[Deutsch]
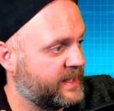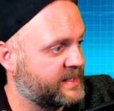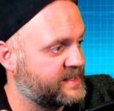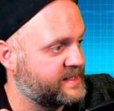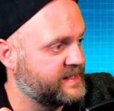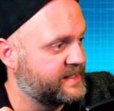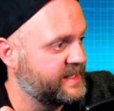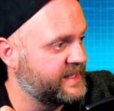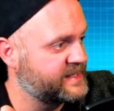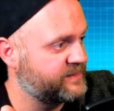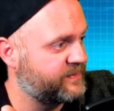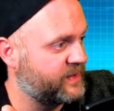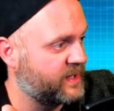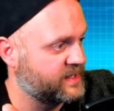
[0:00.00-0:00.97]
jetzt in
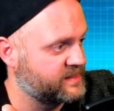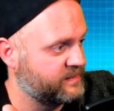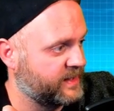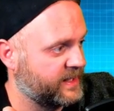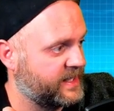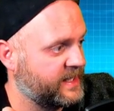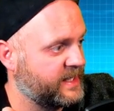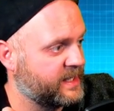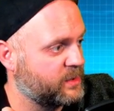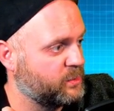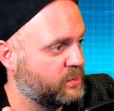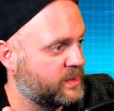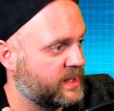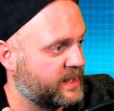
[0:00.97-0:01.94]
dieser Phase, wenn ich hier
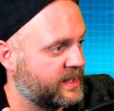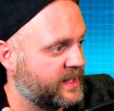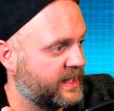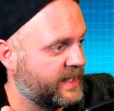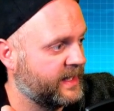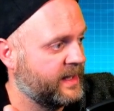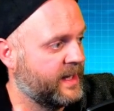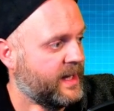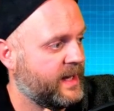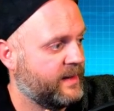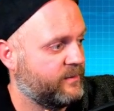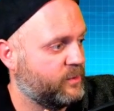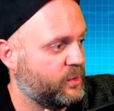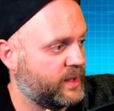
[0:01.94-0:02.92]
runter gehe,
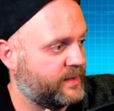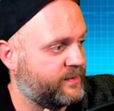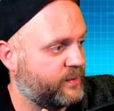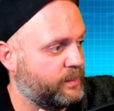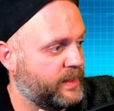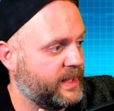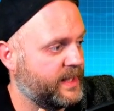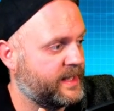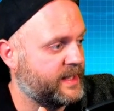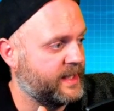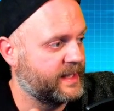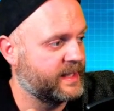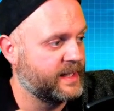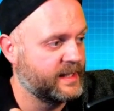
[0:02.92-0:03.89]
würde ich für mich
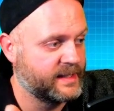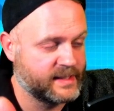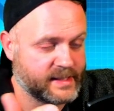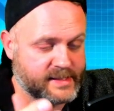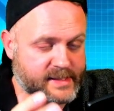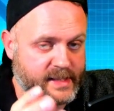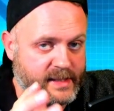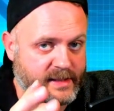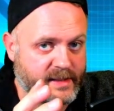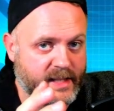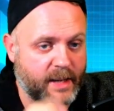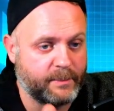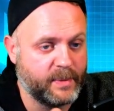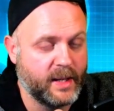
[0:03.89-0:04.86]
hier das
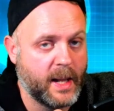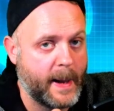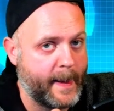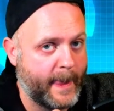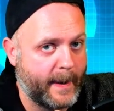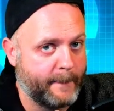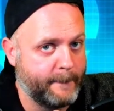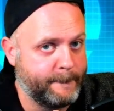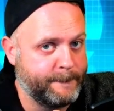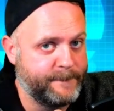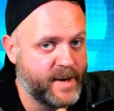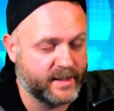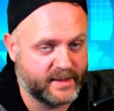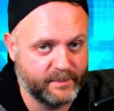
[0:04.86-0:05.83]
Double
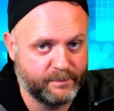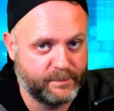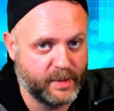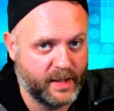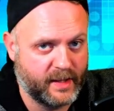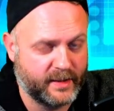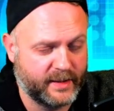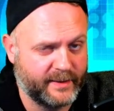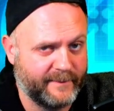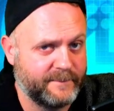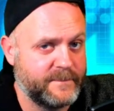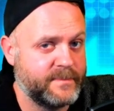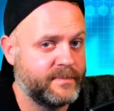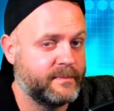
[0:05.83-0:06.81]
Bottom planen.
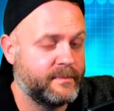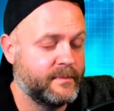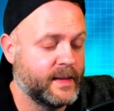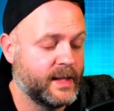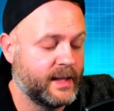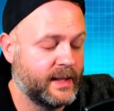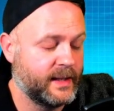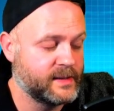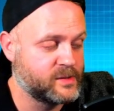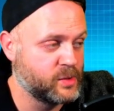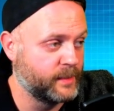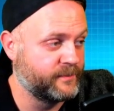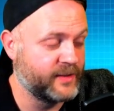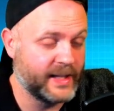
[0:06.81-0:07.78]

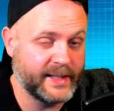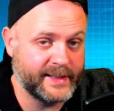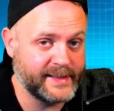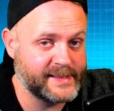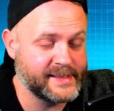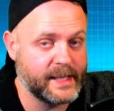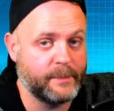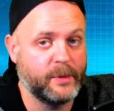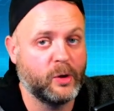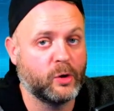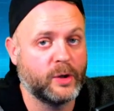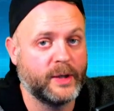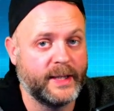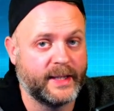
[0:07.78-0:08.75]
Zu empfehlen ist es aber
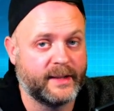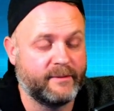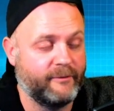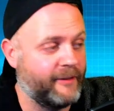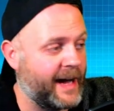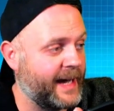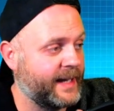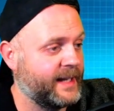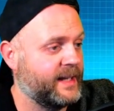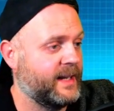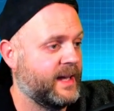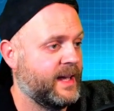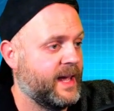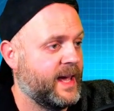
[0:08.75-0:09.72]
noch nicht, weil
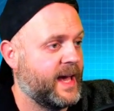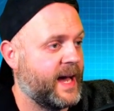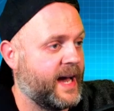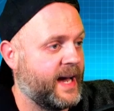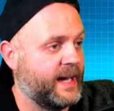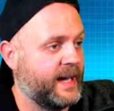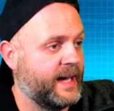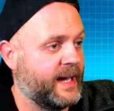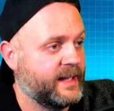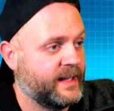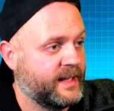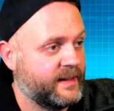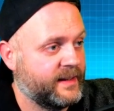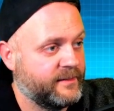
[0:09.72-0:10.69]
ein
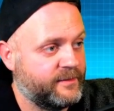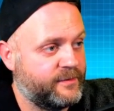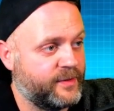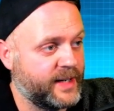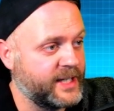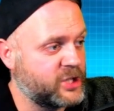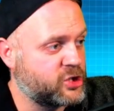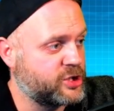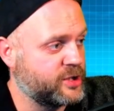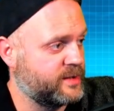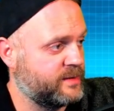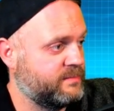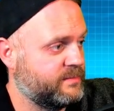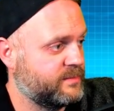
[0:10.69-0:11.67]

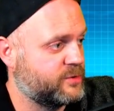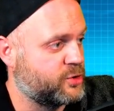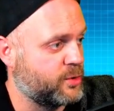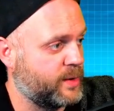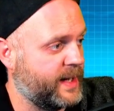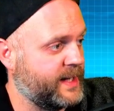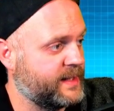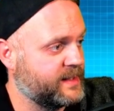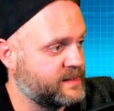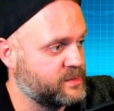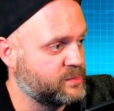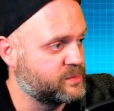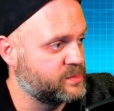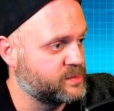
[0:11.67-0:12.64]
frischer Trader
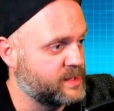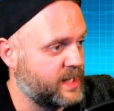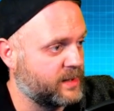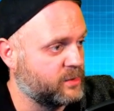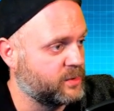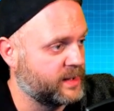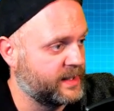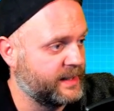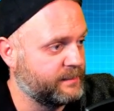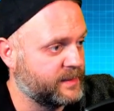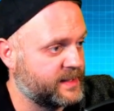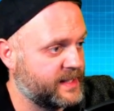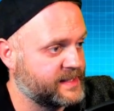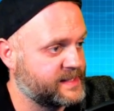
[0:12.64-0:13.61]
sozusagen oder
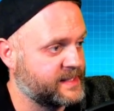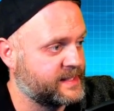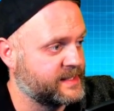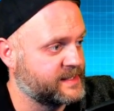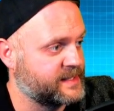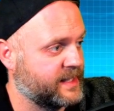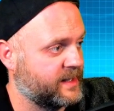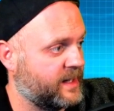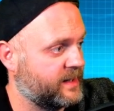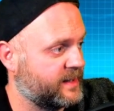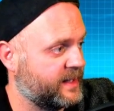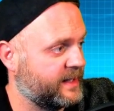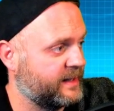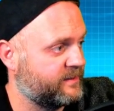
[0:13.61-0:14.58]
jemand, der sich das
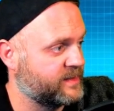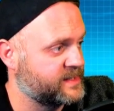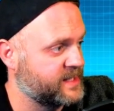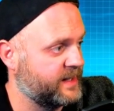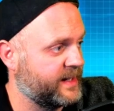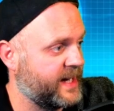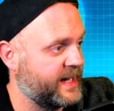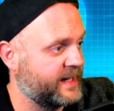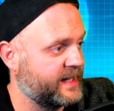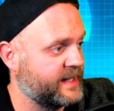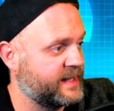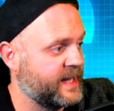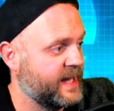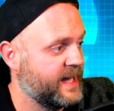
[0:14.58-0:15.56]
gerade etwas
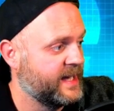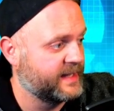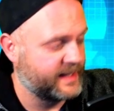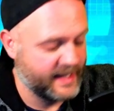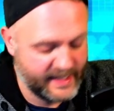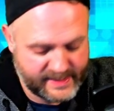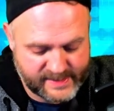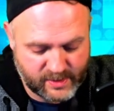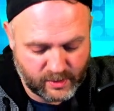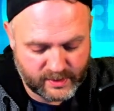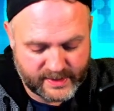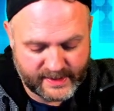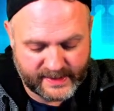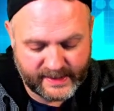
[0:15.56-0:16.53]
aneignet, der
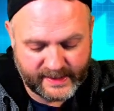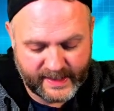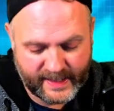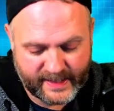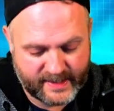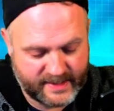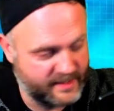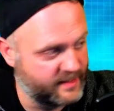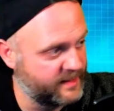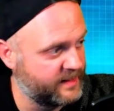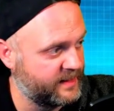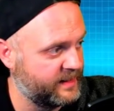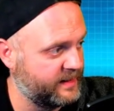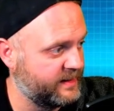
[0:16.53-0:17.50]
sollte die
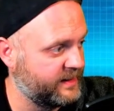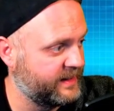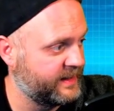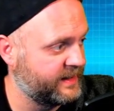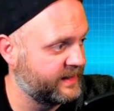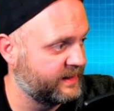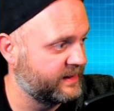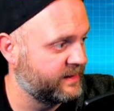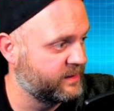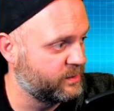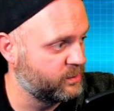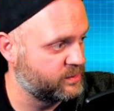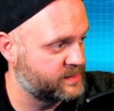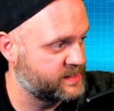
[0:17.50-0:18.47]
Necklinie
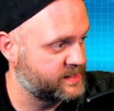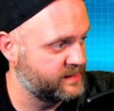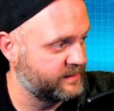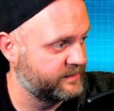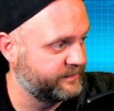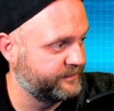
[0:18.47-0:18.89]
nutzen.